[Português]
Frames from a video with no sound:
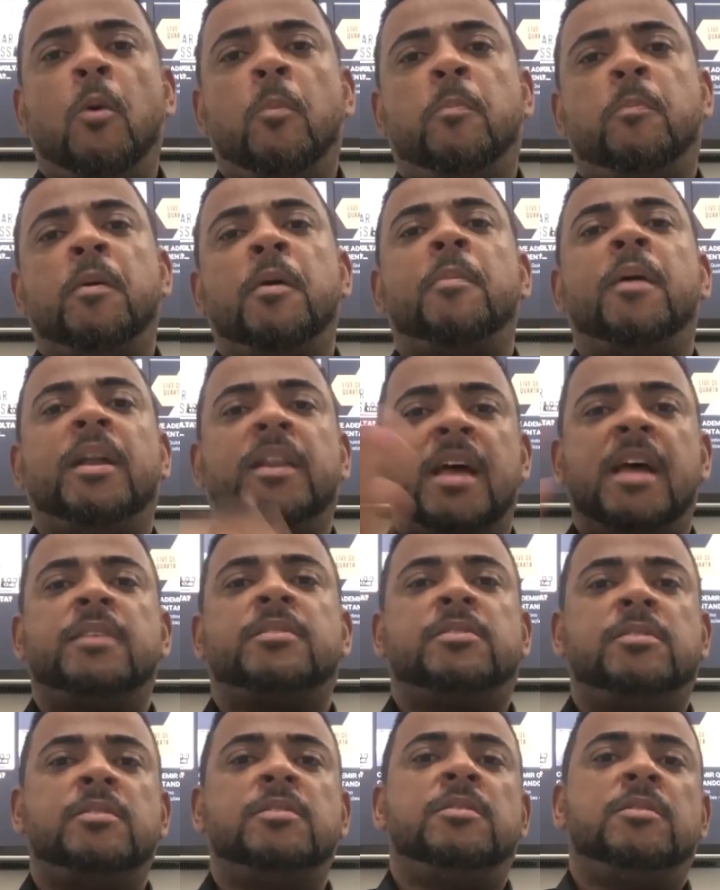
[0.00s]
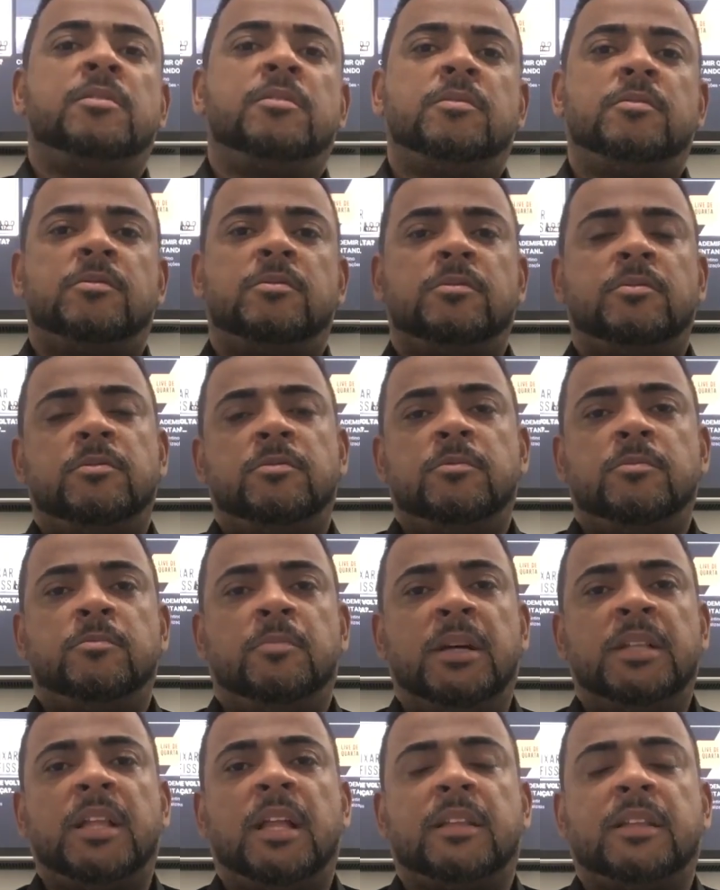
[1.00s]
ou permanece
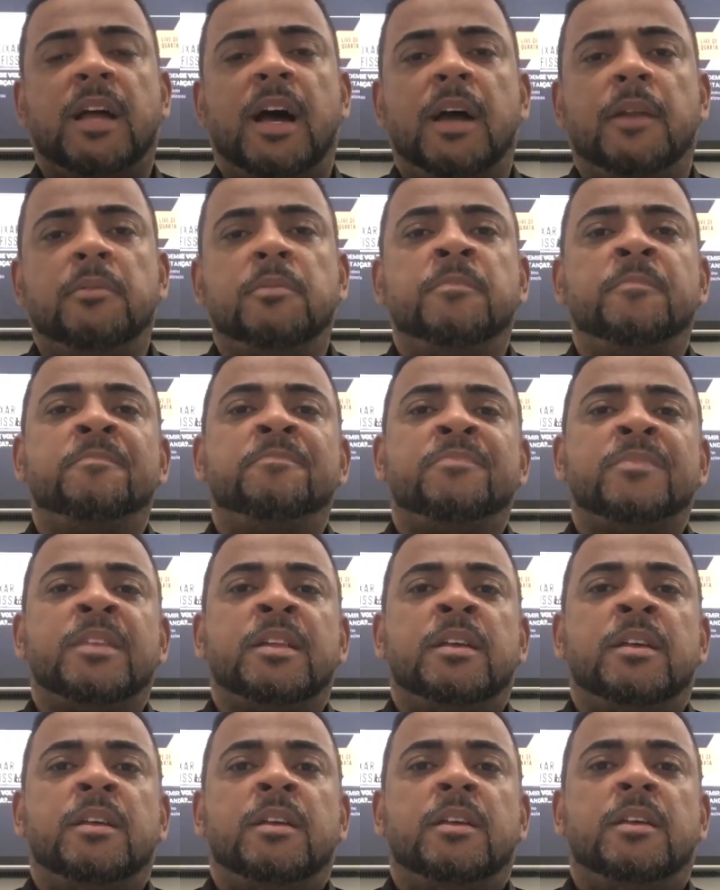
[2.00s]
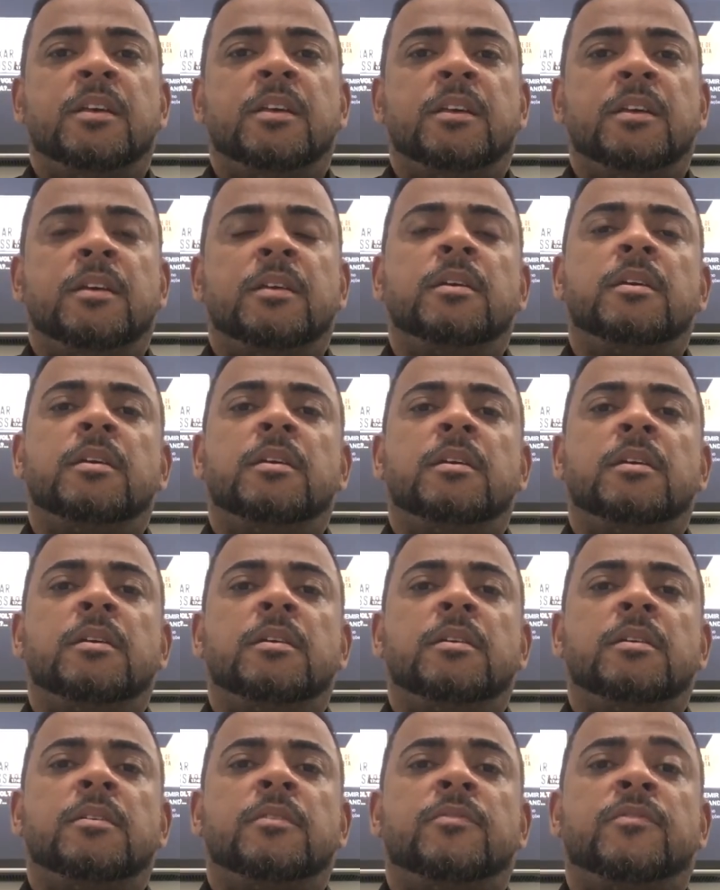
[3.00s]
o mandatário
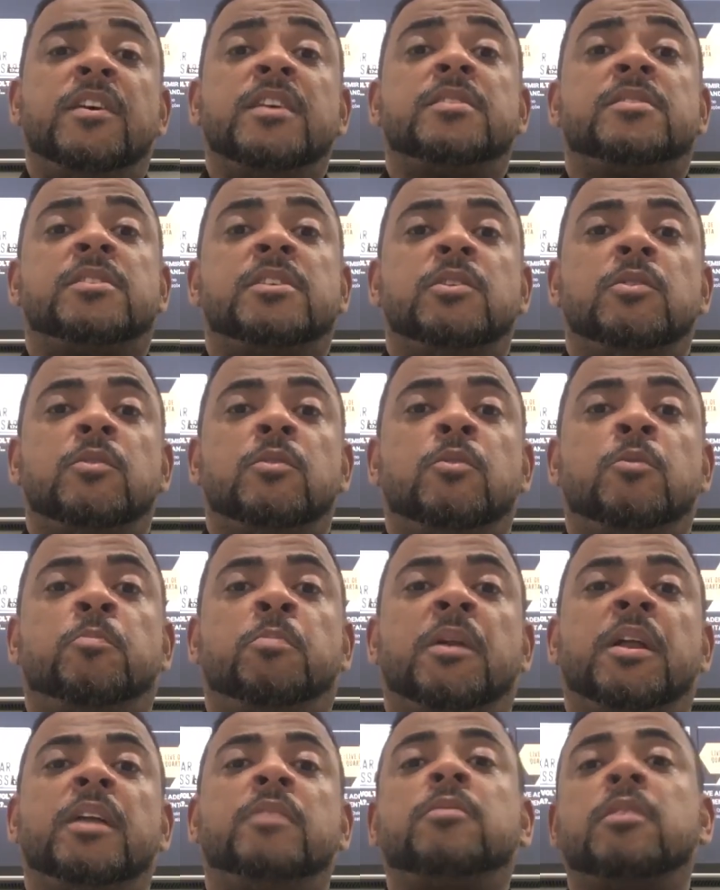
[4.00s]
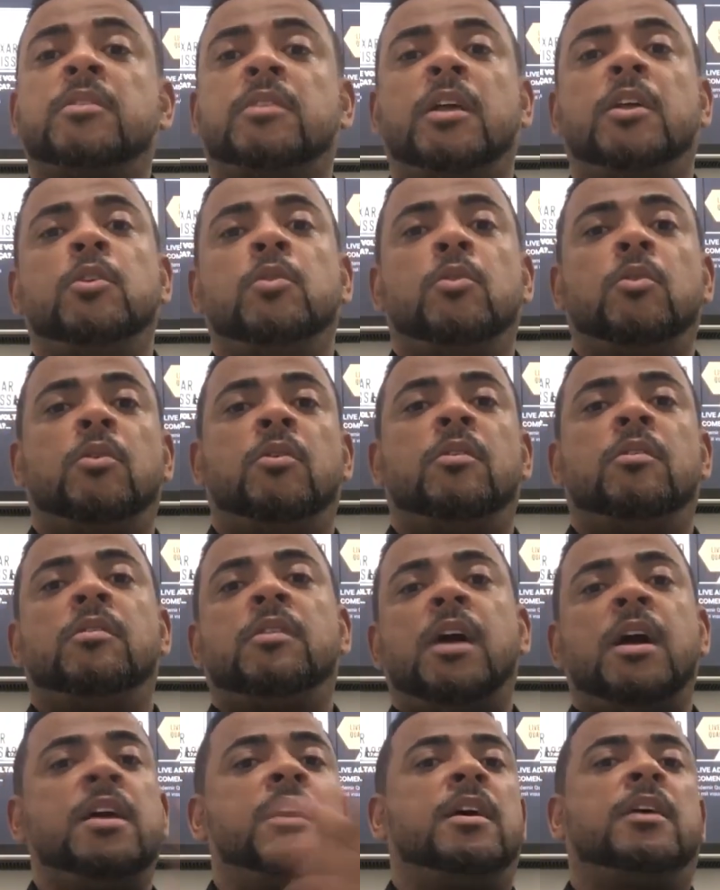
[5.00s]
que venceu o pleito
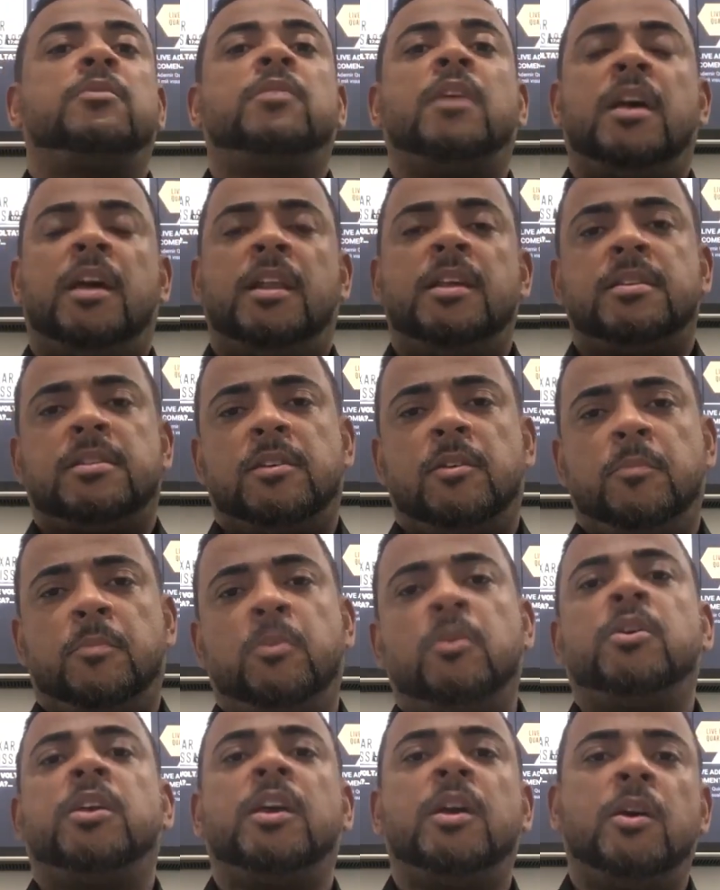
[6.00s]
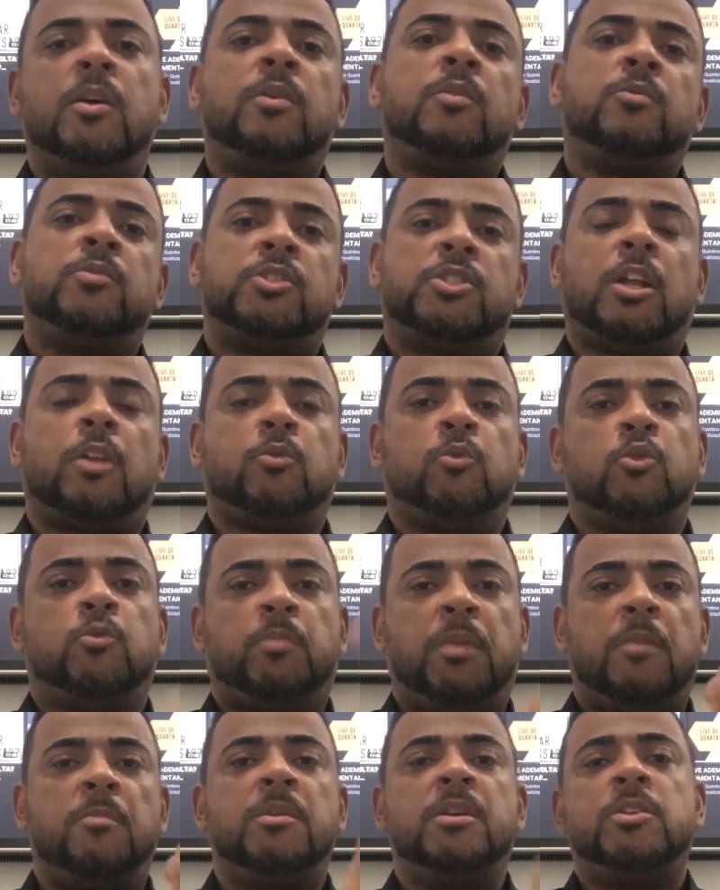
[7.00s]
anterior ganhando a reeleição, porque o
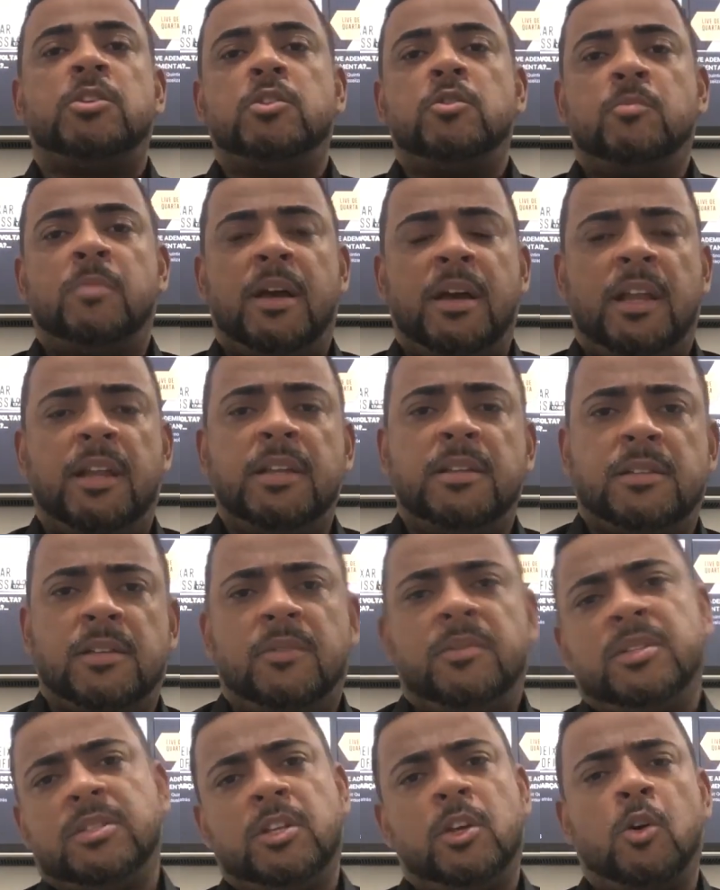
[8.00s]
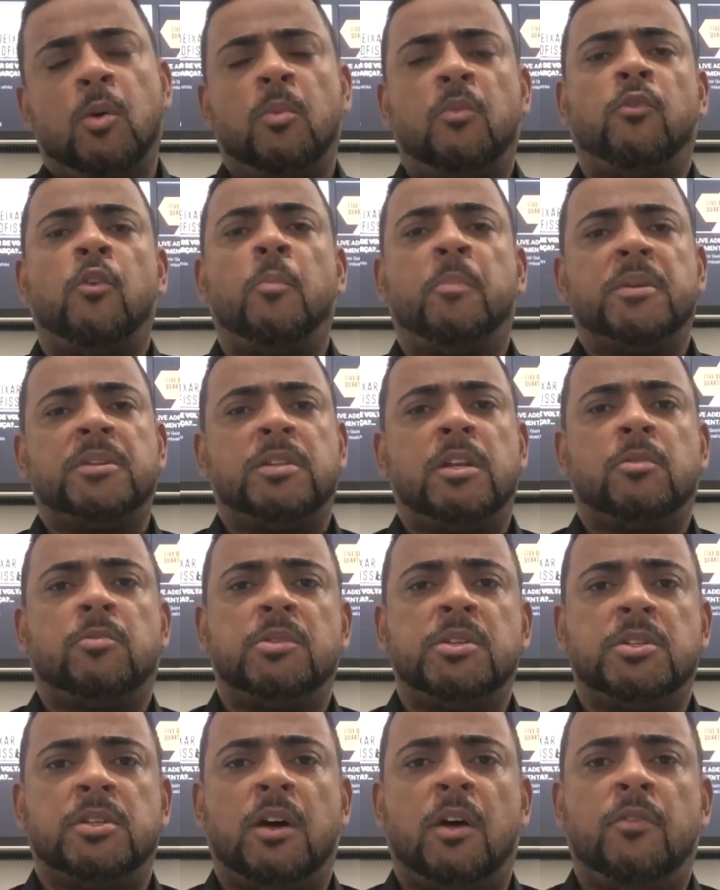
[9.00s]
estatuto permite uma reeleição, assim como foi o
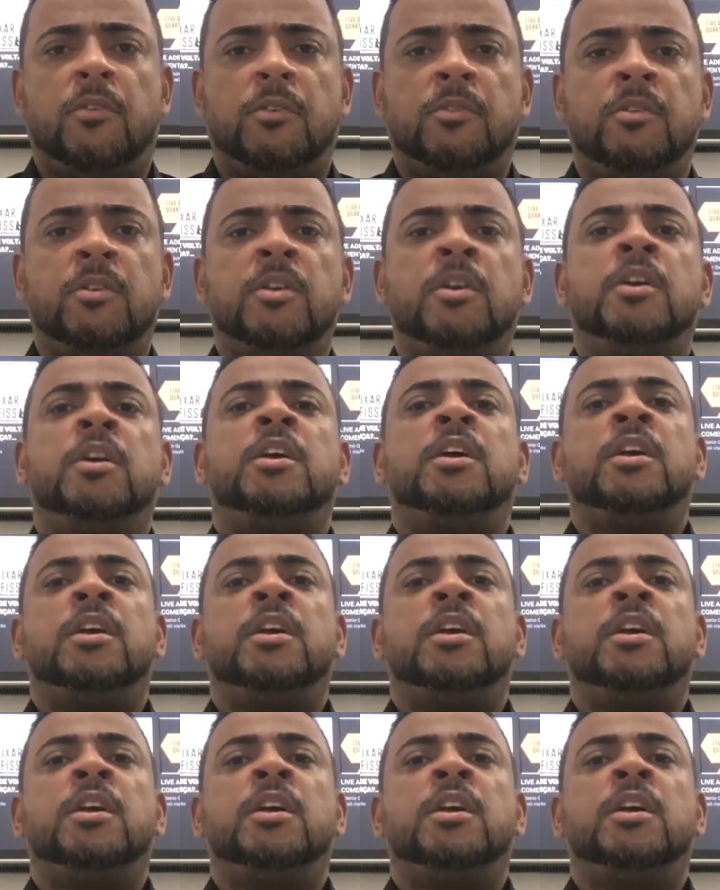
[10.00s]
presidente Luiz Álvaro